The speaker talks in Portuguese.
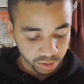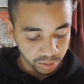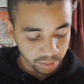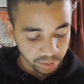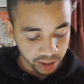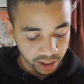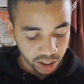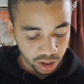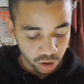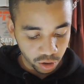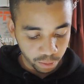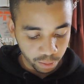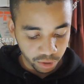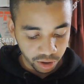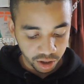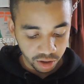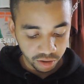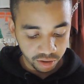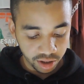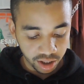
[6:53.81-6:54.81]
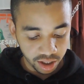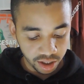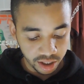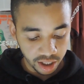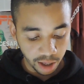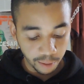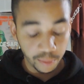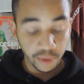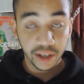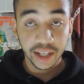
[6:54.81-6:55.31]
Isso me deixou um pouquinho
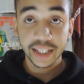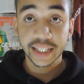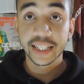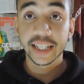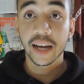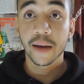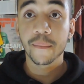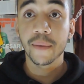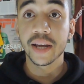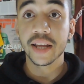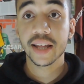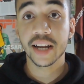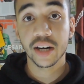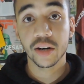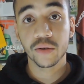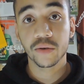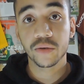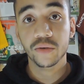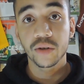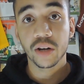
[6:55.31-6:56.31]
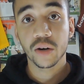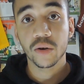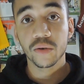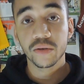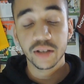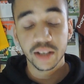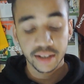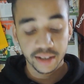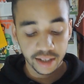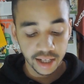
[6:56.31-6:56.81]
triste, né? Porque antigamente ela não, não
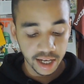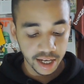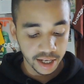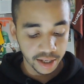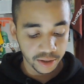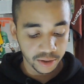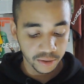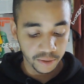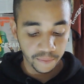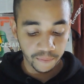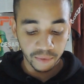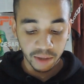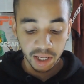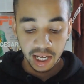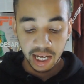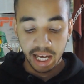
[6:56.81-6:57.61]
acontecia isso.